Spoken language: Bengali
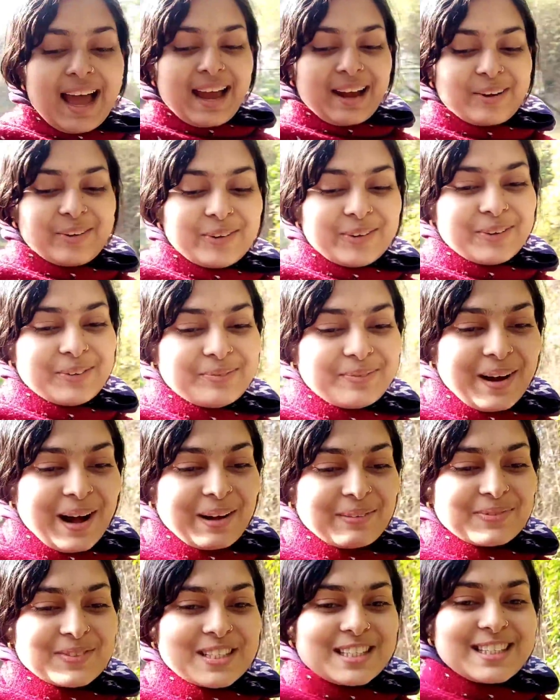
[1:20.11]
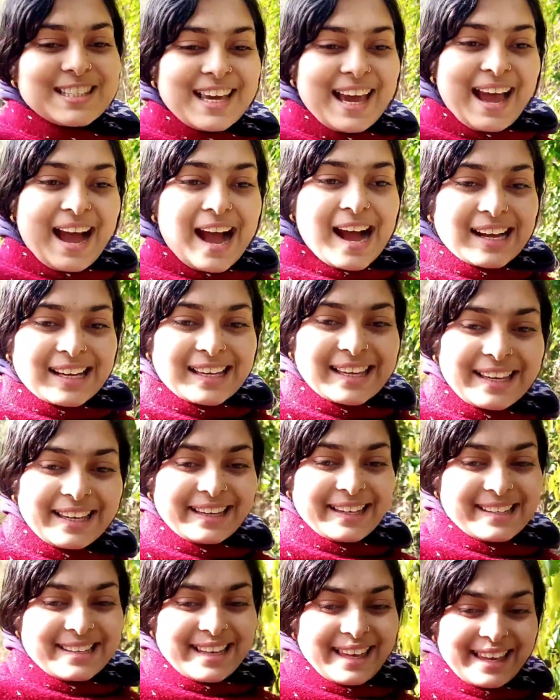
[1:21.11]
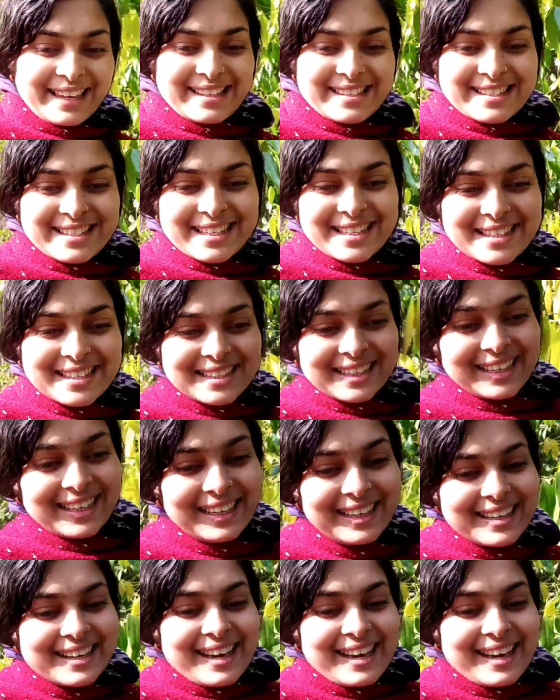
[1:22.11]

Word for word: এখন ভাবছি যে আগে এই শীতে